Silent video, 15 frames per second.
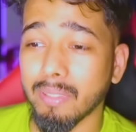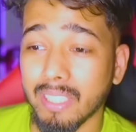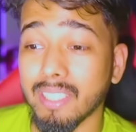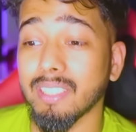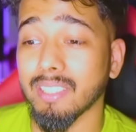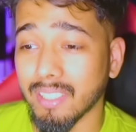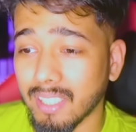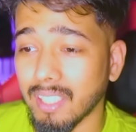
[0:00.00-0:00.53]
मैंने
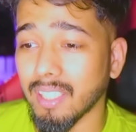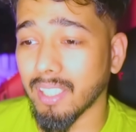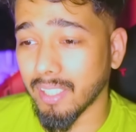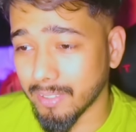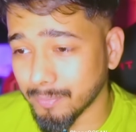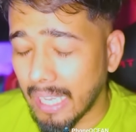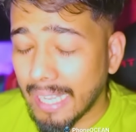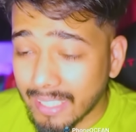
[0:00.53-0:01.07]
किन किन लड़ा
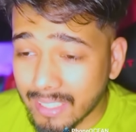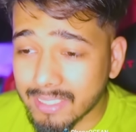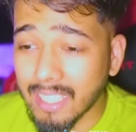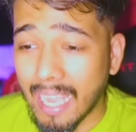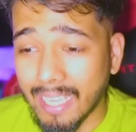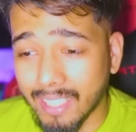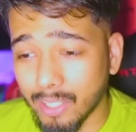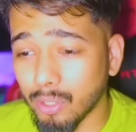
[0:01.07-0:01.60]
है आई गेस
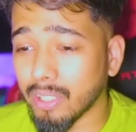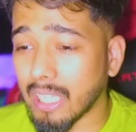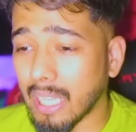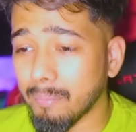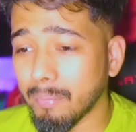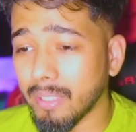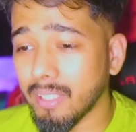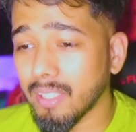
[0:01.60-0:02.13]
हैकरों का
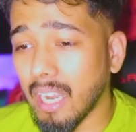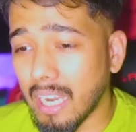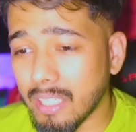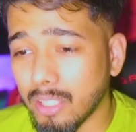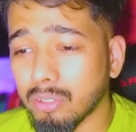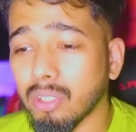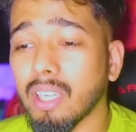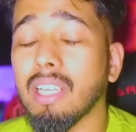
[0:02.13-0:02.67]
टाइम भी आई
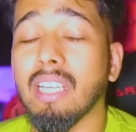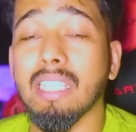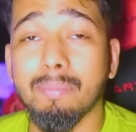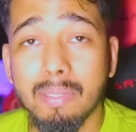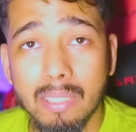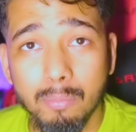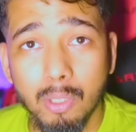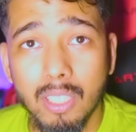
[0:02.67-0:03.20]
नो थोड़ा लेट
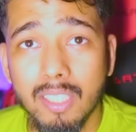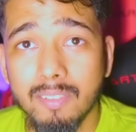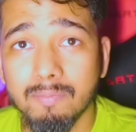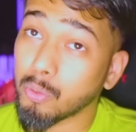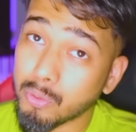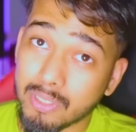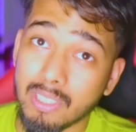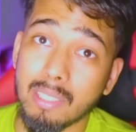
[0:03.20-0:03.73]
मैंने बोला
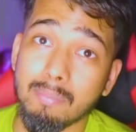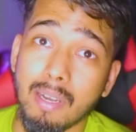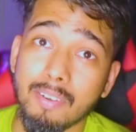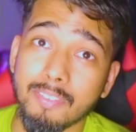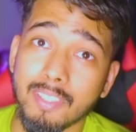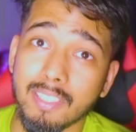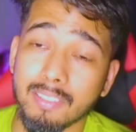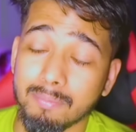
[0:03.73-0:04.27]
उसके लिए
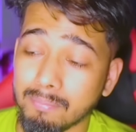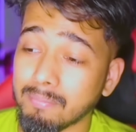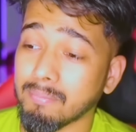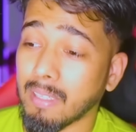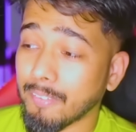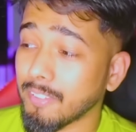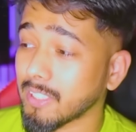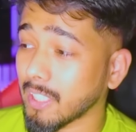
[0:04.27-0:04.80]
माफ कर
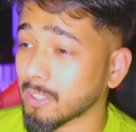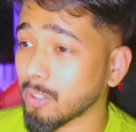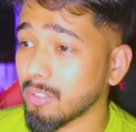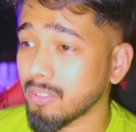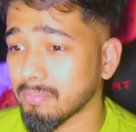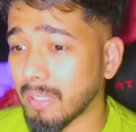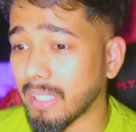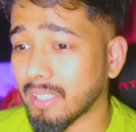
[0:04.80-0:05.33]
माफी चाहता
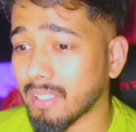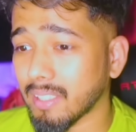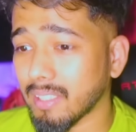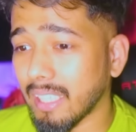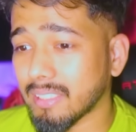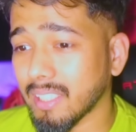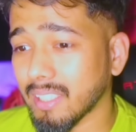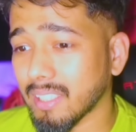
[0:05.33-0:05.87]
हूँ बट
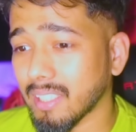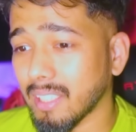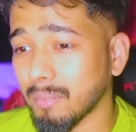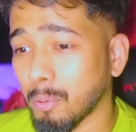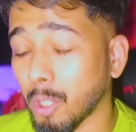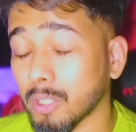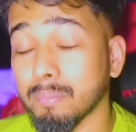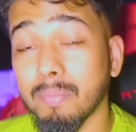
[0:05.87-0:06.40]
आई थिंक
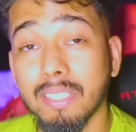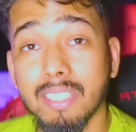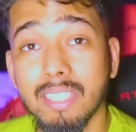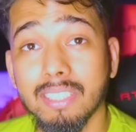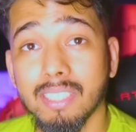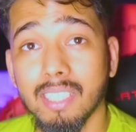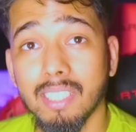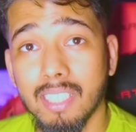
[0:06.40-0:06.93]
बहुत
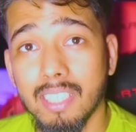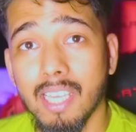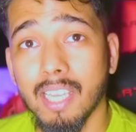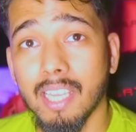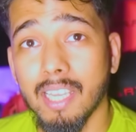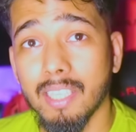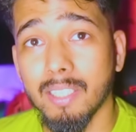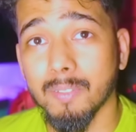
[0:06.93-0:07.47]
मेजर डिसीजन ले लिया
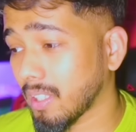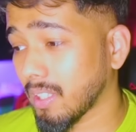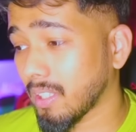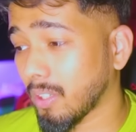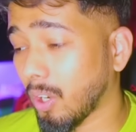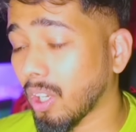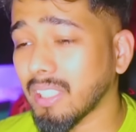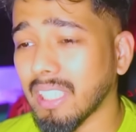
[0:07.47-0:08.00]
गया है
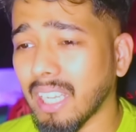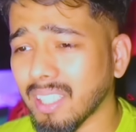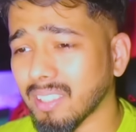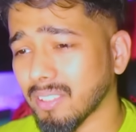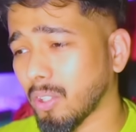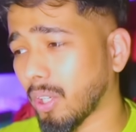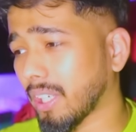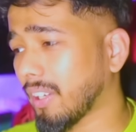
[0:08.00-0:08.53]
uh, और
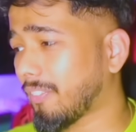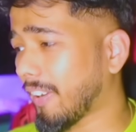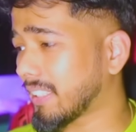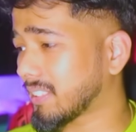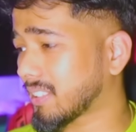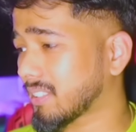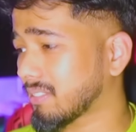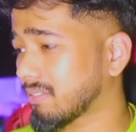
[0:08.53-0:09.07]
यार गॉडेल
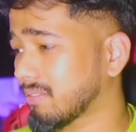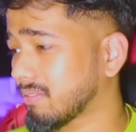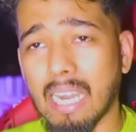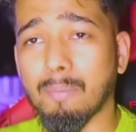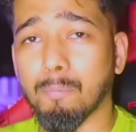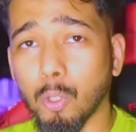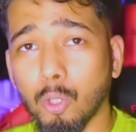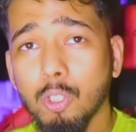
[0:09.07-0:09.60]
फैंस
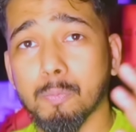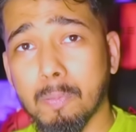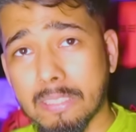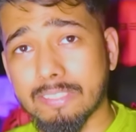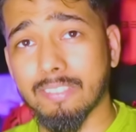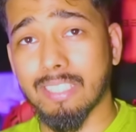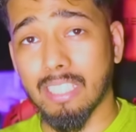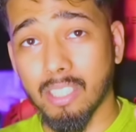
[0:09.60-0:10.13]
आप लोग को
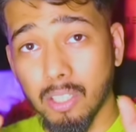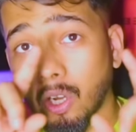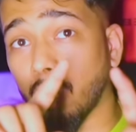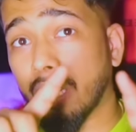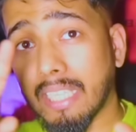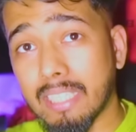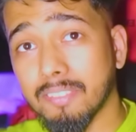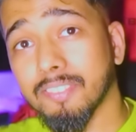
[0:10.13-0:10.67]
स्पेसिफिकली
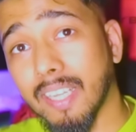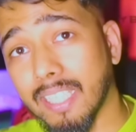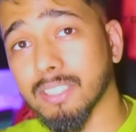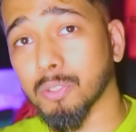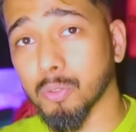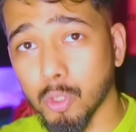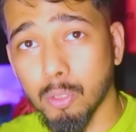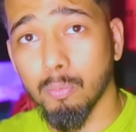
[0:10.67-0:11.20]
गॉड एल
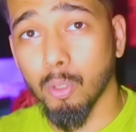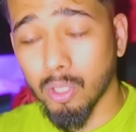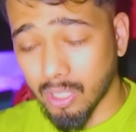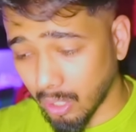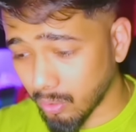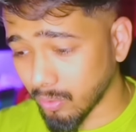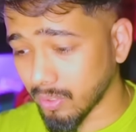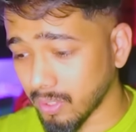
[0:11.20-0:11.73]
फैंस उनको बोल
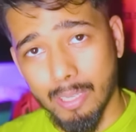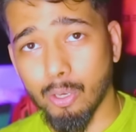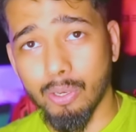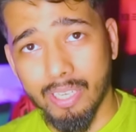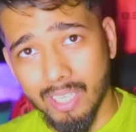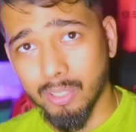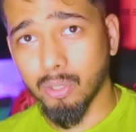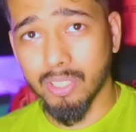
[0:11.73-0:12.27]
रहा हूँ मेरे को
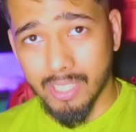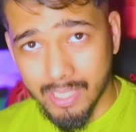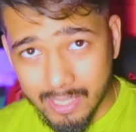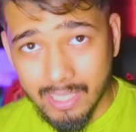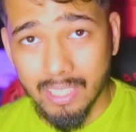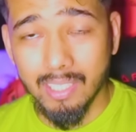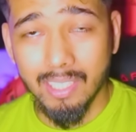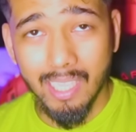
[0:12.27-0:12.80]
हेट दो तो
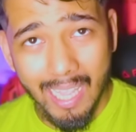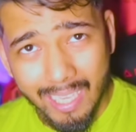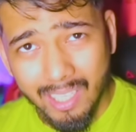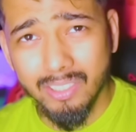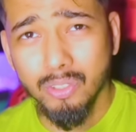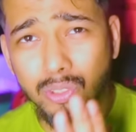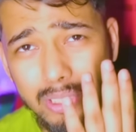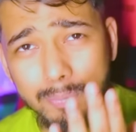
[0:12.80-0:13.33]
ठीक है
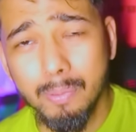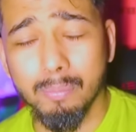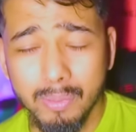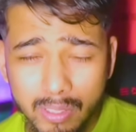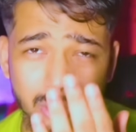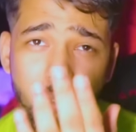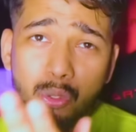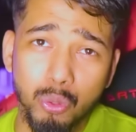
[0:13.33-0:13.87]
हैकर्स को सपोर्ट
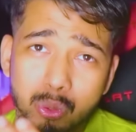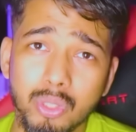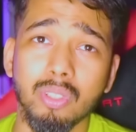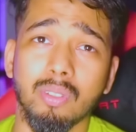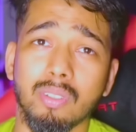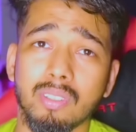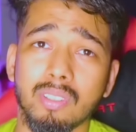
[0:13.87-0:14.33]
मत करो चूती